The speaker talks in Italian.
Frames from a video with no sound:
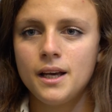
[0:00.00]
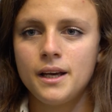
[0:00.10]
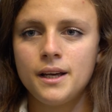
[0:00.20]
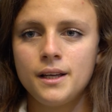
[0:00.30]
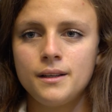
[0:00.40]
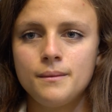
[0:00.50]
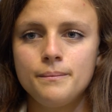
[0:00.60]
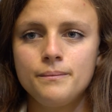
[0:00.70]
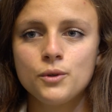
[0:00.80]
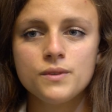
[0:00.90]
eh,
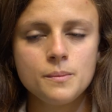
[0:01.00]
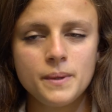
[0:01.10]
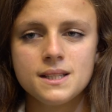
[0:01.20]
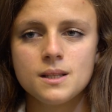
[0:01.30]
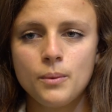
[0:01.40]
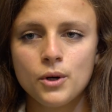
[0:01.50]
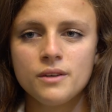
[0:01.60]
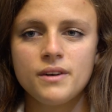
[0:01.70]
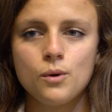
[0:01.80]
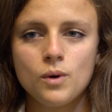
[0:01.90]
dove si pensa poi
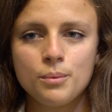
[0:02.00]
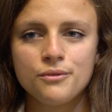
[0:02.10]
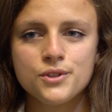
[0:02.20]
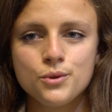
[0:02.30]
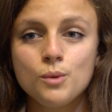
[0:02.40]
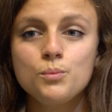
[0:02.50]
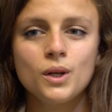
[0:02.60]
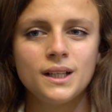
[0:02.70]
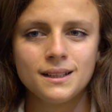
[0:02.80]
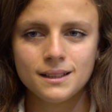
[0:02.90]
avranno una professione più
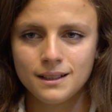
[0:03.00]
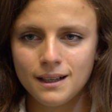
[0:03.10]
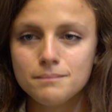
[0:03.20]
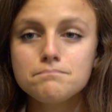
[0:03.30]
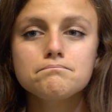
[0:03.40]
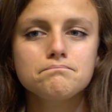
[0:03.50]
adatta